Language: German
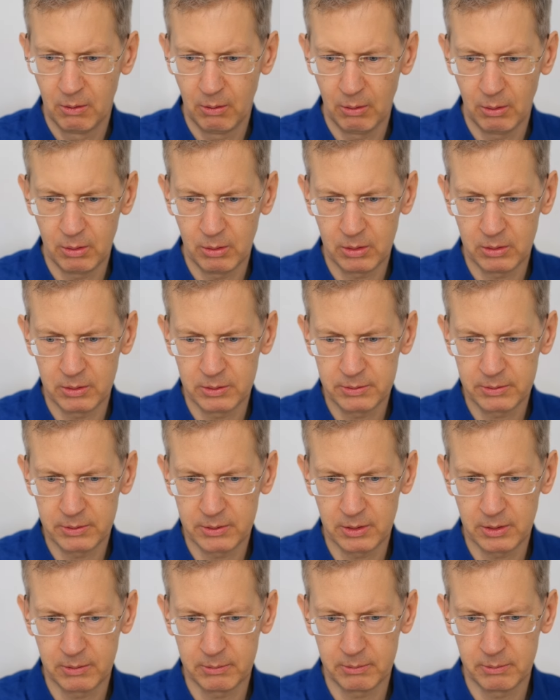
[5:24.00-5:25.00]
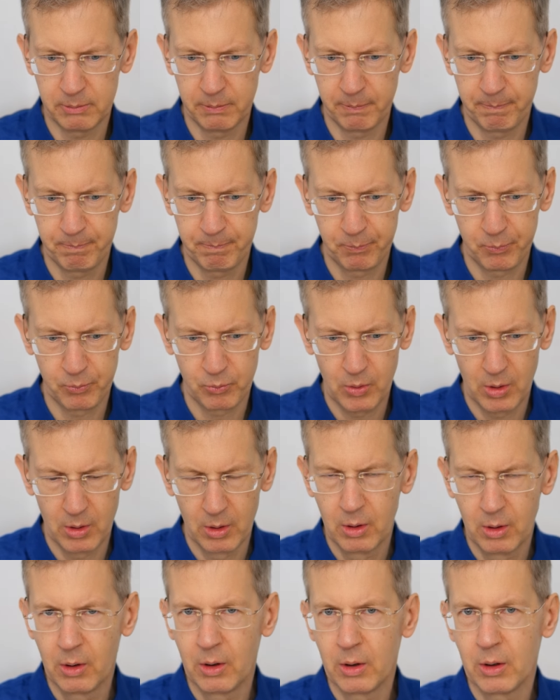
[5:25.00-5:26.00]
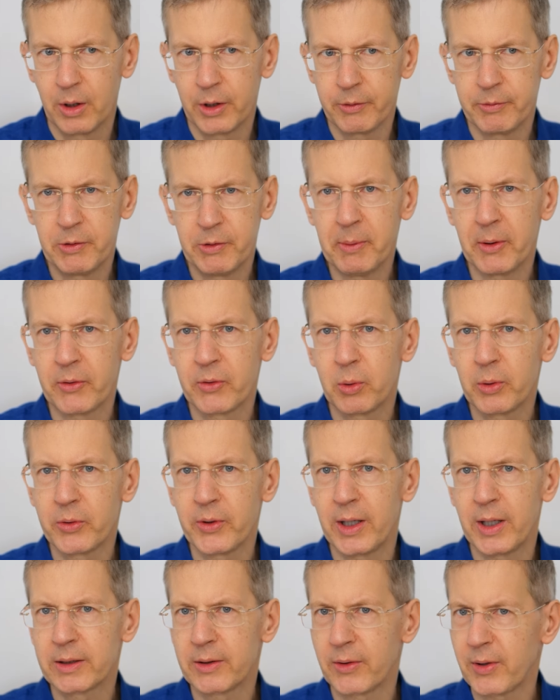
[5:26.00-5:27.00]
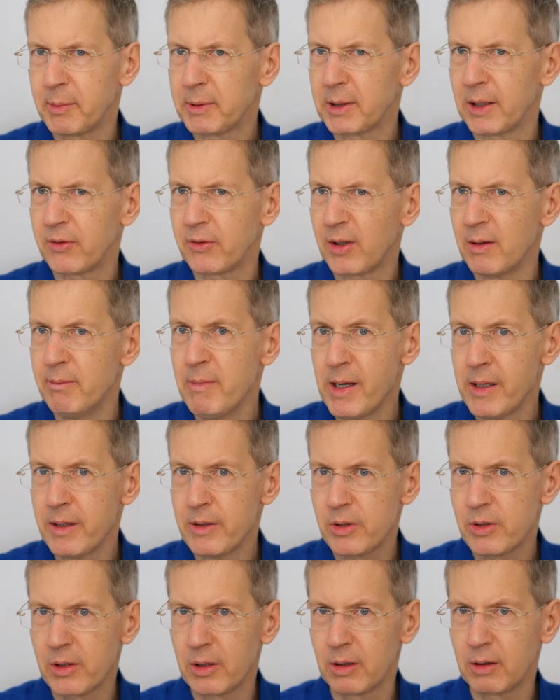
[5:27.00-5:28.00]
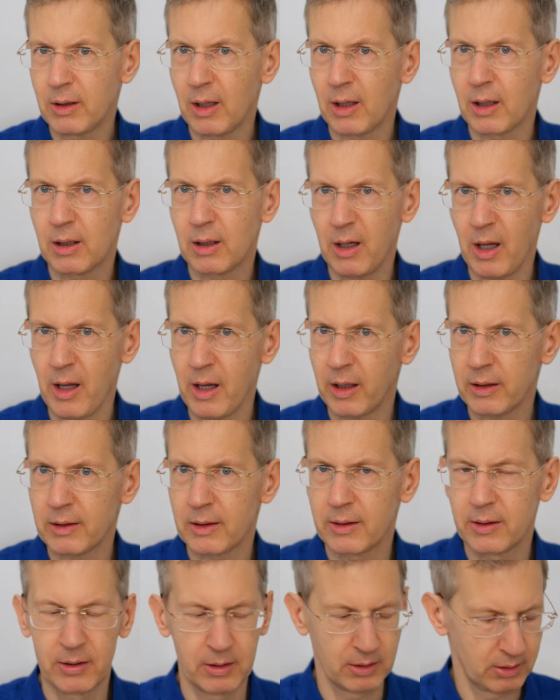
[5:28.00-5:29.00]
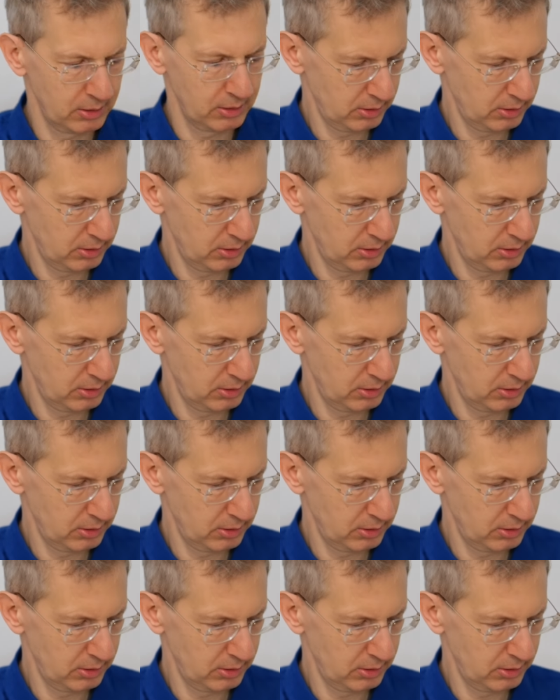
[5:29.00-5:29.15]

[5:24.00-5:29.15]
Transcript: Und ähm, ich will es mal so sagen, das habe ich jetzt gemanagt, geklärt.